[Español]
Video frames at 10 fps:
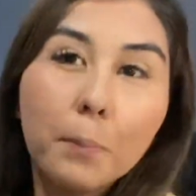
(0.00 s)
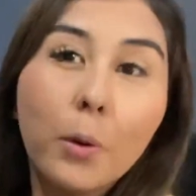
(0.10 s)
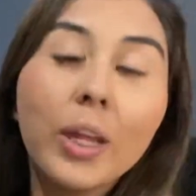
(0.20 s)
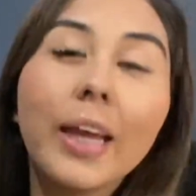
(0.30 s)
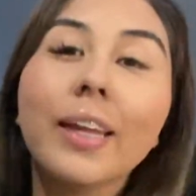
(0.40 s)

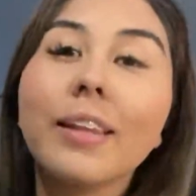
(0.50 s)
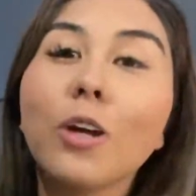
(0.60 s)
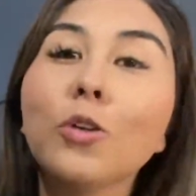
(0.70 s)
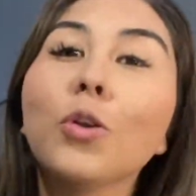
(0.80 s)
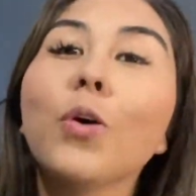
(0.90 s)
porque aquí
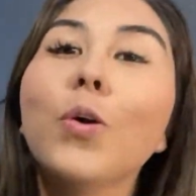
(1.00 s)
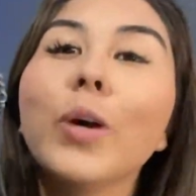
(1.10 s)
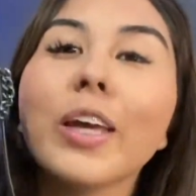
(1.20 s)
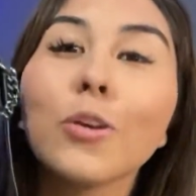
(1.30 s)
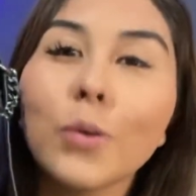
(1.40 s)
traigo todo
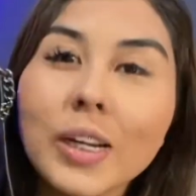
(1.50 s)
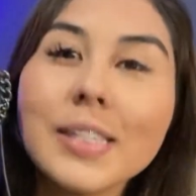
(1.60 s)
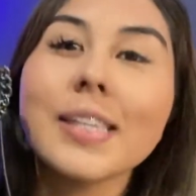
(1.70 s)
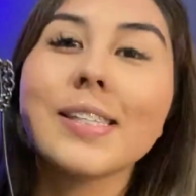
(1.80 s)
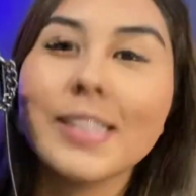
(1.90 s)
lo que yo
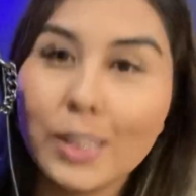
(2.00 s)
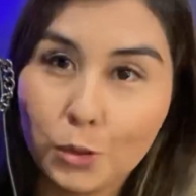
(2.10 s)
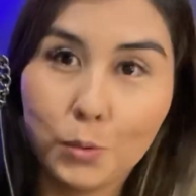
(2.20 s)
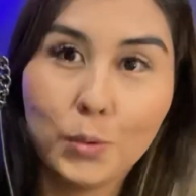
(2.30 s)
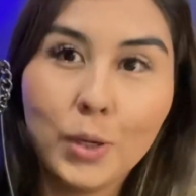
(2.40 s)

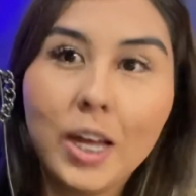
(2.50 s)
necesito.